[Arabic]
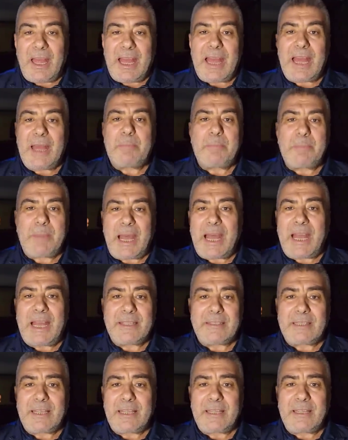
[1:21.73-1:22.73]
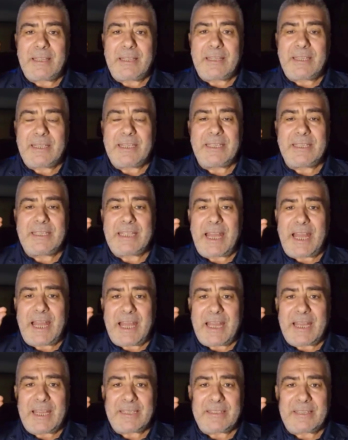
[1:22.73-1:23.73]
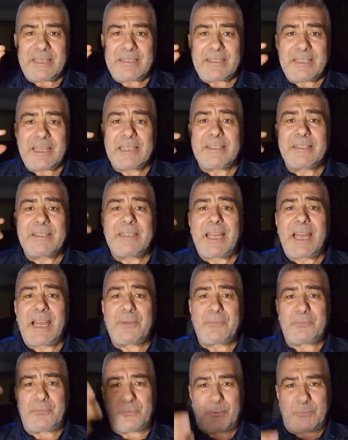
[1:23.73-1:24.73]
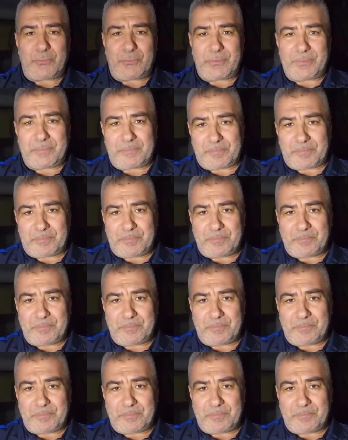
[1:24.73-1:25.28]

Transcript: أهم عادة هي عادة التعفف